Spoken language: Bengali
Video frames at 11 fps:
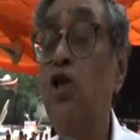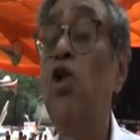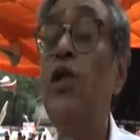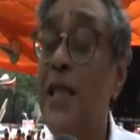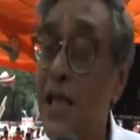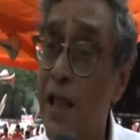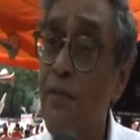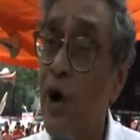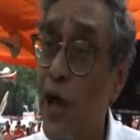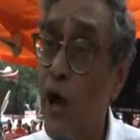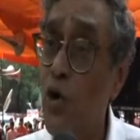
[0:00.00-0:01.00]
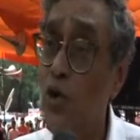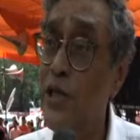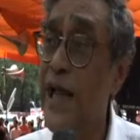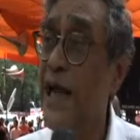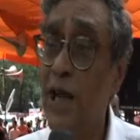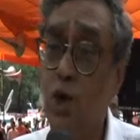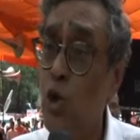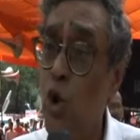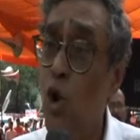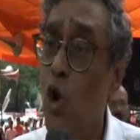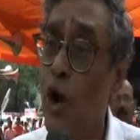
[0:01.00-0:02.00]
তো দিদি মনে করুন যে এটা
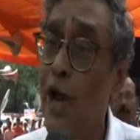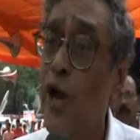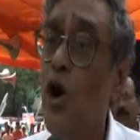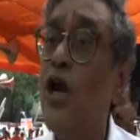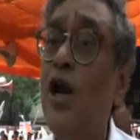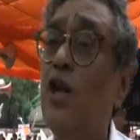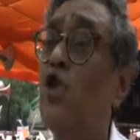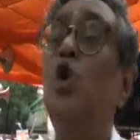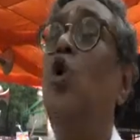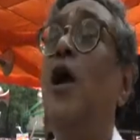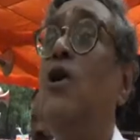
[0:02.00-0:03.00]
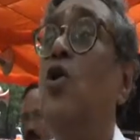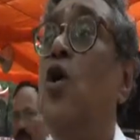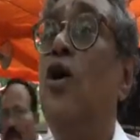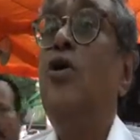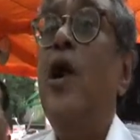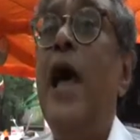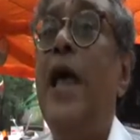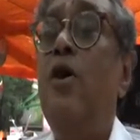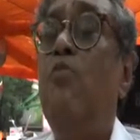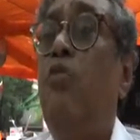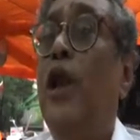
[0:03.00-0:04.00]
শুধু ল অ্যান্ড অর্ডার ছোটোখাটো ঘটনা
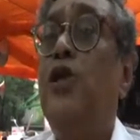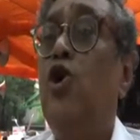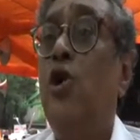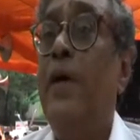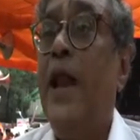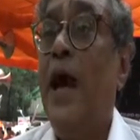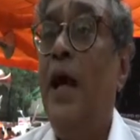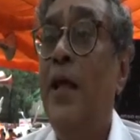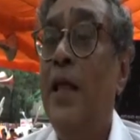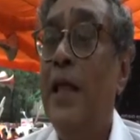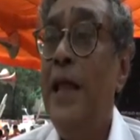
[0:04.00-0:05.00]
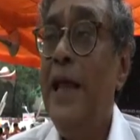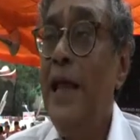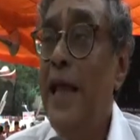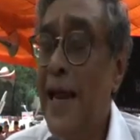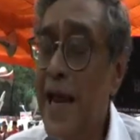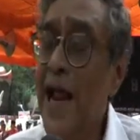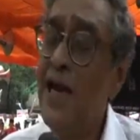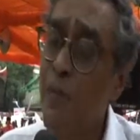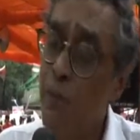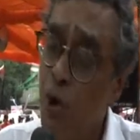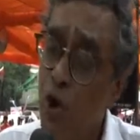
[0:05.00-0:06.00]
এরম বলে চলবে না এটা
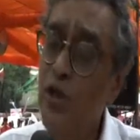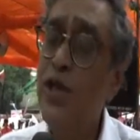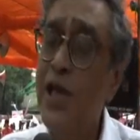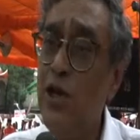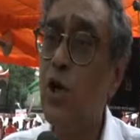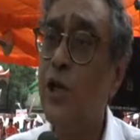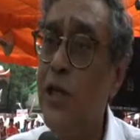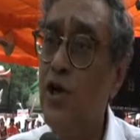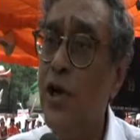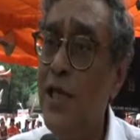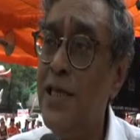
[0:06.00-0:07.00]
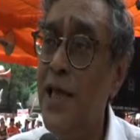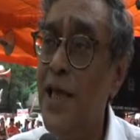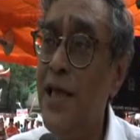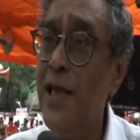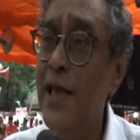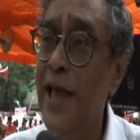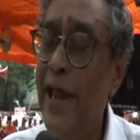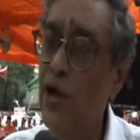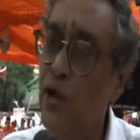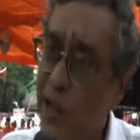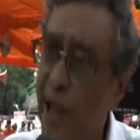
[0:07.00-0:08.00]
একটা বড় জিনিস হতে চলেছে
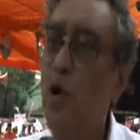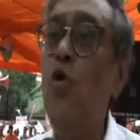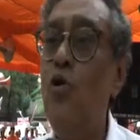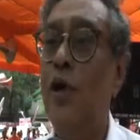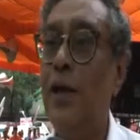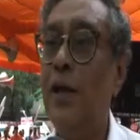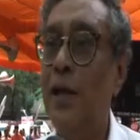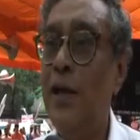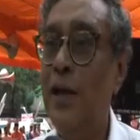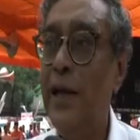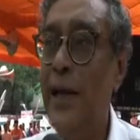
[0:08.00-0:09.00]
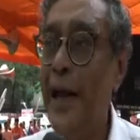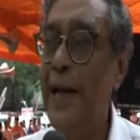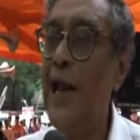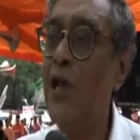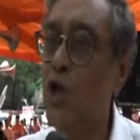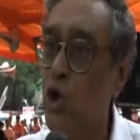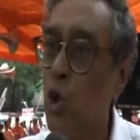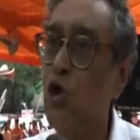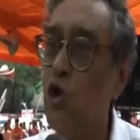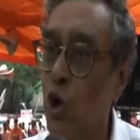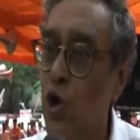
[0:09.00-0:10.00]
একটু দেখুন এটা
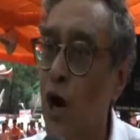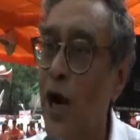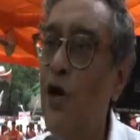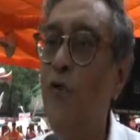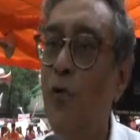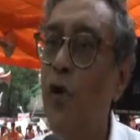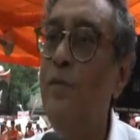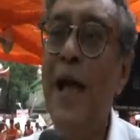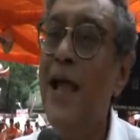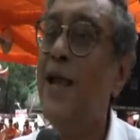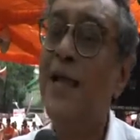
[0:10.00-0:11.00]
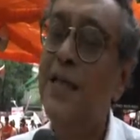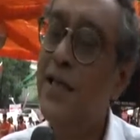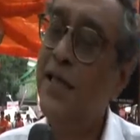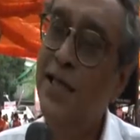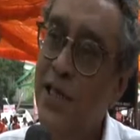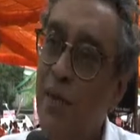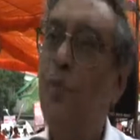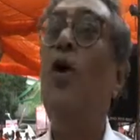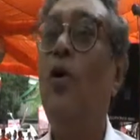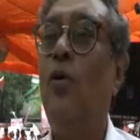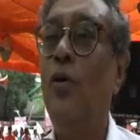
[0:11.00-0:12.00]
ছোটোখাটো ভোট ব্যাংক রাজনীতির চেয়ে বড়